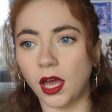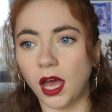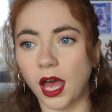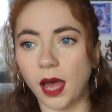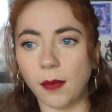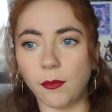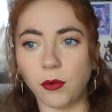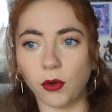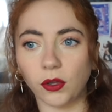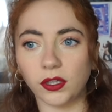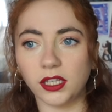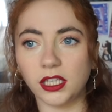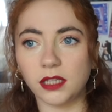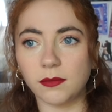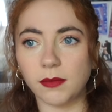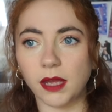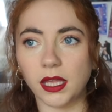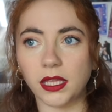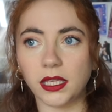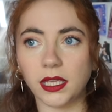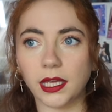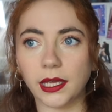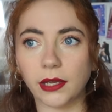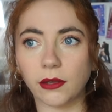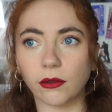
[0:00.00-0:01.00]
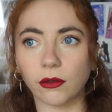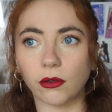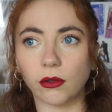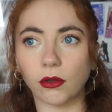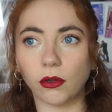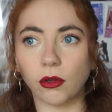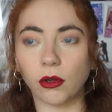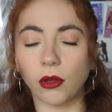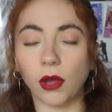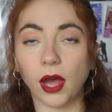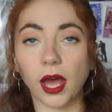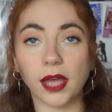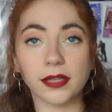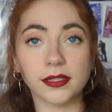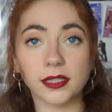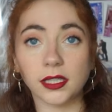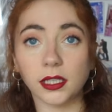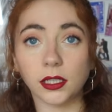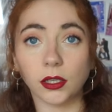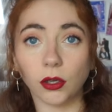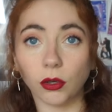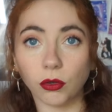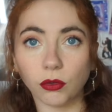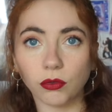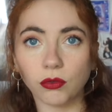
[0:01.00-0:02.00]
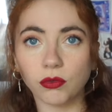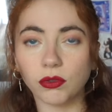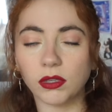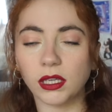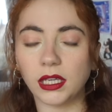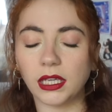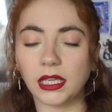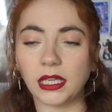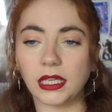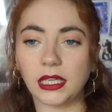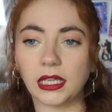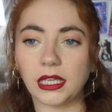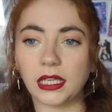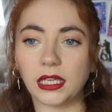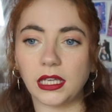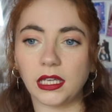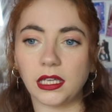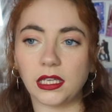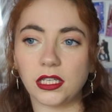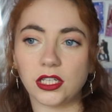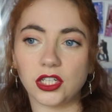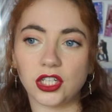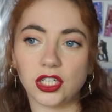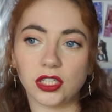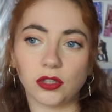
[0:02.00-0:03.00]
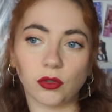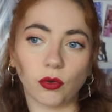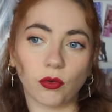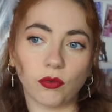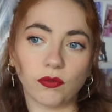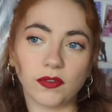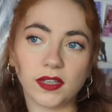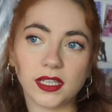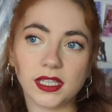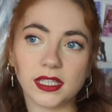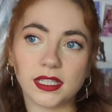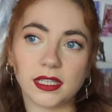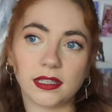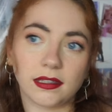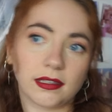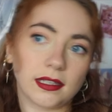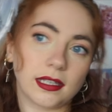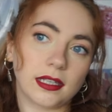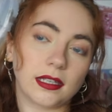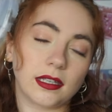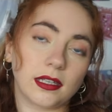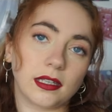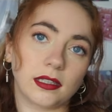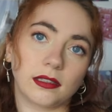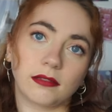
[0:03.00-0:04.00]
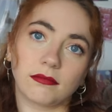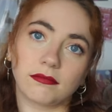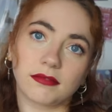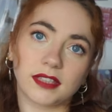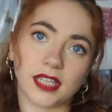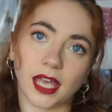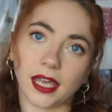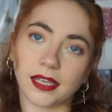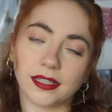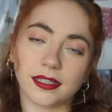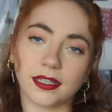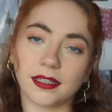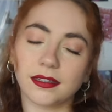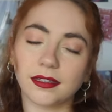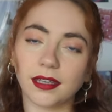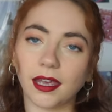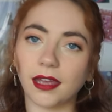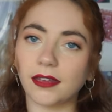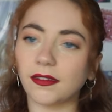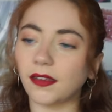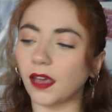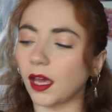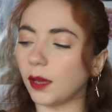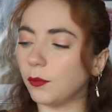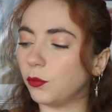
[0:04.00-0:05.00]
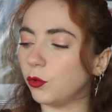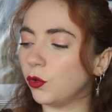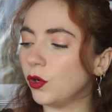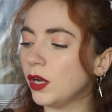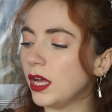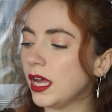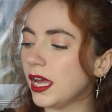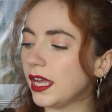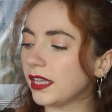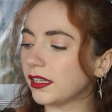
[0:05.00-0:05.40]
abordées de manière euh, assez crue et j'ai trouvé que c'était ça restait très très beau,